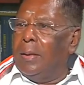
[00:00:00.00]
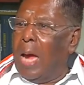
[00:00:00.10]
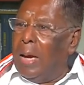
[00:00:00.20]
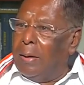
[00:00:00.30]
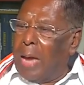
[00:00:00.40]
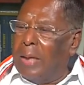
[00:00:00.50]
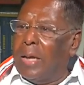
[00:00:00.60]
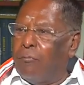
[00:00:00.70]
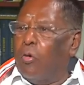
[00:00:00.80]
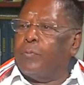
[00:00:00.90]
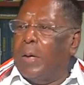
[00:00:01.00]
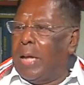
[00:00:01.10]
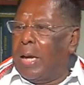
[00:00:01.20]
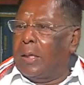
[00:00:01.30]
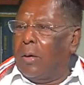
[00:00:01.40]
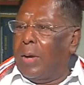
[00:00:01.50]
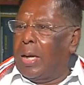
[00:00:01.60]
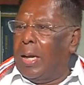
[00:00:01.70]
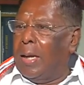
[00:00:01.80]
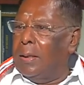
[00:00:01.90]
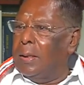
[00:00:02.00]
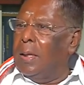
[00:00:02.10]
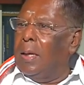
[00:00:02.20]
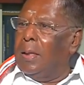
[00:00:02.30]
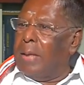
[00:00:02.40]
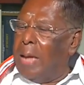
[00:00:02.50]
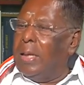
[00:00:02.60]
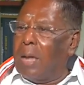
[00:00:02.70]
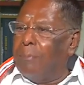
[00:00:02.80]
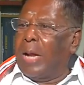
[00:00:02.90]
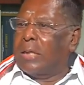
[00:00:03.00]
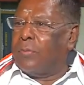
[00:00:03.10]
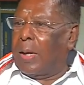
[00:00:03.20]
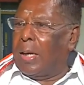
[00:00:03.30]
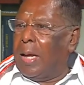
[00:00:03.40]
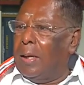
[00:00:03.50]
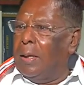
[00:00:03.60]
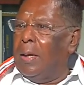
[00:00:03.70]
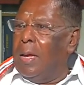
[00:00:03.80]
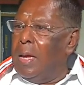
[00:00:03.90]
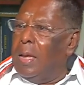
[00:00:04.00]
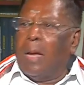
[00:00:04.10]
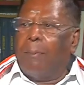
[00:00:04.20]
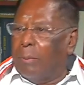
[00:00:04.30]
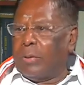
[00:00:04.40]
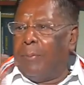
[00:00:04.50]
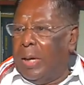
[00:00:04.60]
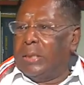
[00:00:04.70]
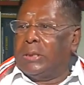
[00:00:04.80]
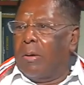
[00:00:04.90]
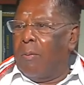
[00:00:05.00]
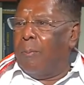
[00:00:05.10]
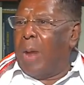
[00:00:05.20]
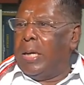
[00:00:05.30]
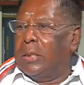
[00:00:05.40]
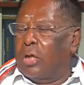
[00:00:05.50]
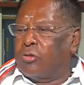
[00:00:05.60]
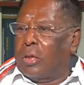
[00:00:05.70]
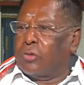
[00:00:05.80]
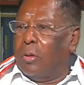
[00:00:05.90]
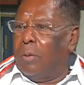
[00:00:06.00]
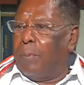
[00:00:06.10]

ஏன் ஏன் என்ஃபோர்ஸ்மெண்ட் டைரக்டர் வரல ஏன் இன்கம் டேக்ஸ் வரல இதே மம்தா பானர்ஜி மாநிலத்தில் சொல்ல சொல்லுங்க